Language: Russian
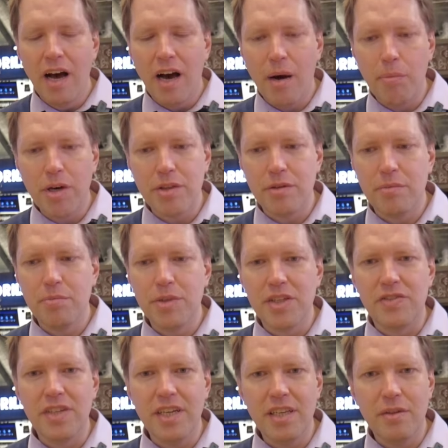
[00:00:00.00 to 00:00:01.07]
Об этом мы
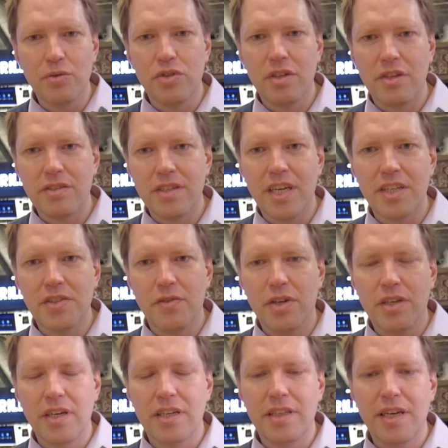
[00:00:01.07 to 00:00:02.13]
с Ириной уже рассказывали,
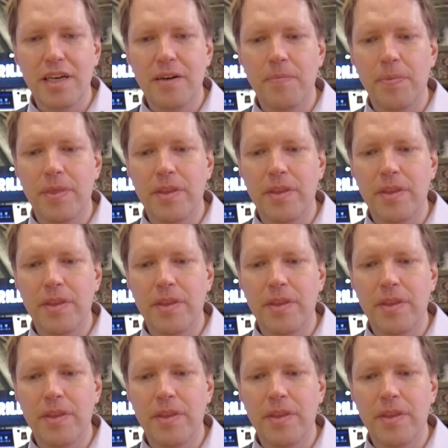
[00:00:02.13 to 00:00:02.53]
когда